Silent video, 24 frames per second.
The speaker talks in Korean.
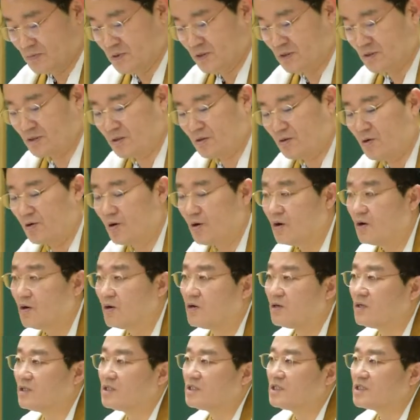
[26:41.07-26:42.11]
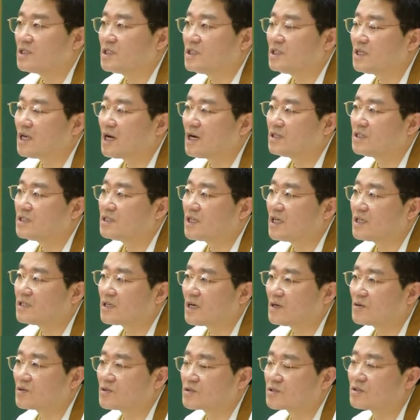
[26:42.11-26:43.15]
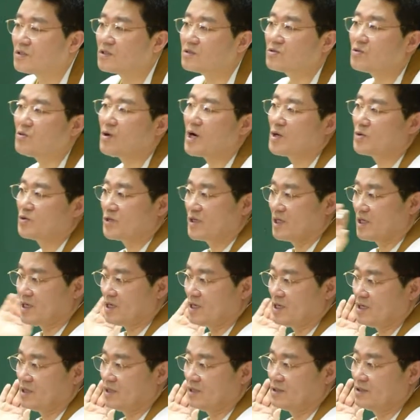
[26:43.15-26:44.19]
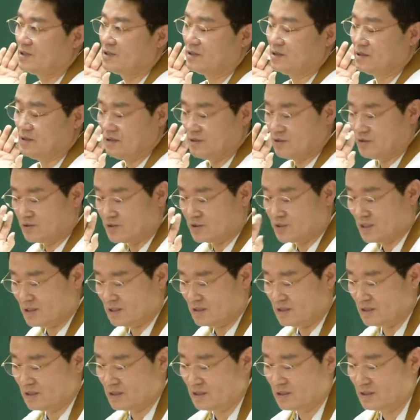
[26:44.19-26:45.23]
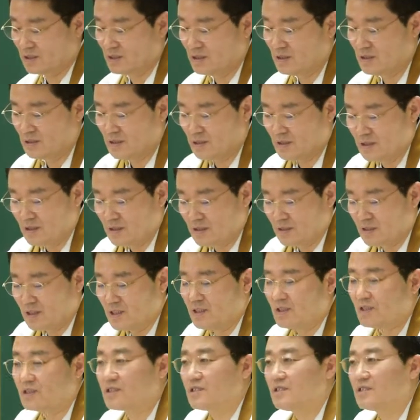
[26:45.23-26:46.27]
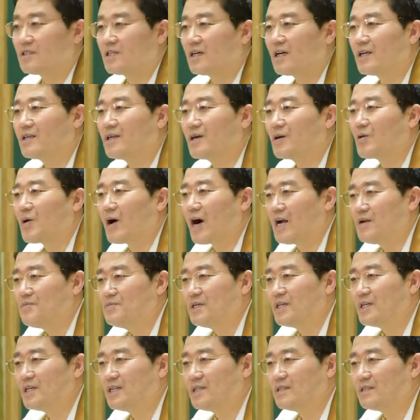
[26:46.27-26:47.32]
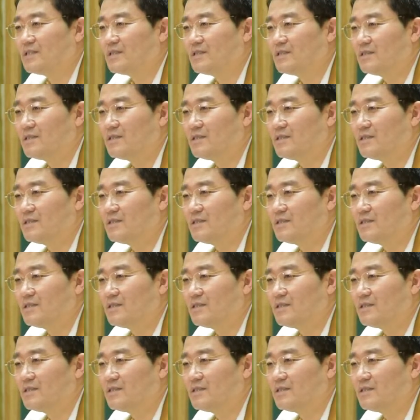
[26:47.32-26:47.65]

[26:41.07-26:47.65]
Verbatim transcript: 그리고 신앙의 대상으로서 또 활용해라. 이런 쌍들. 이것을 제대로 알면